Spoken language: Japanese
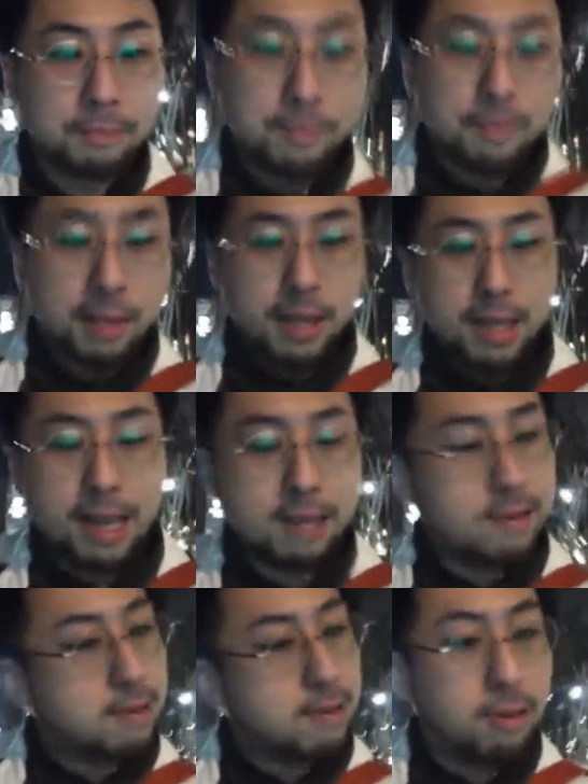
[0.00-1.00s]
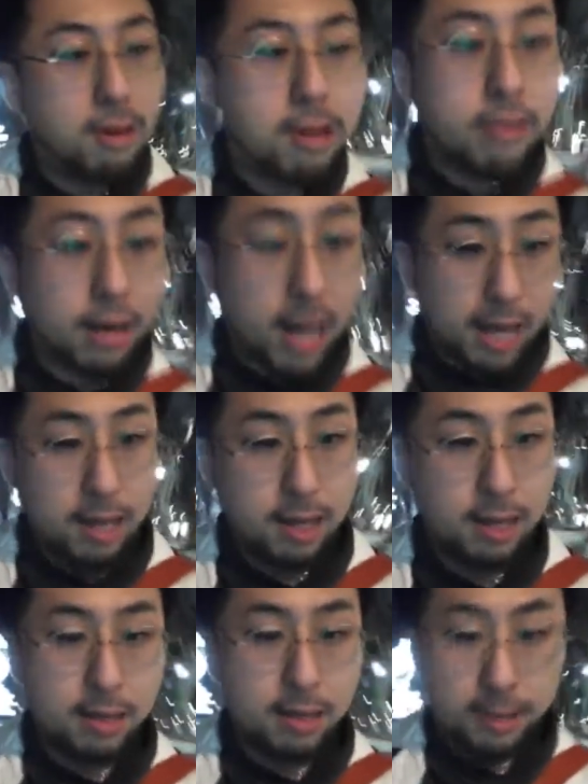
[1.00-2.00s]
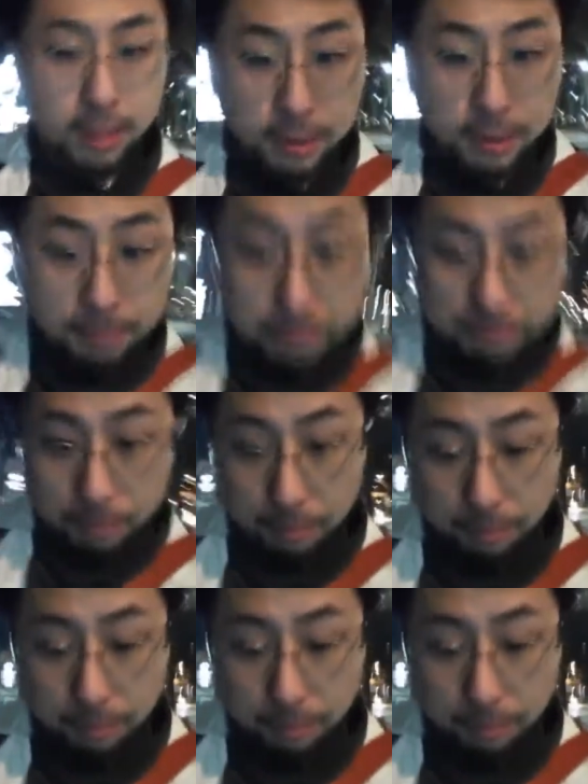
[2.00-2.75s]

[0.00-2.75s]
や、すごいわ。うん。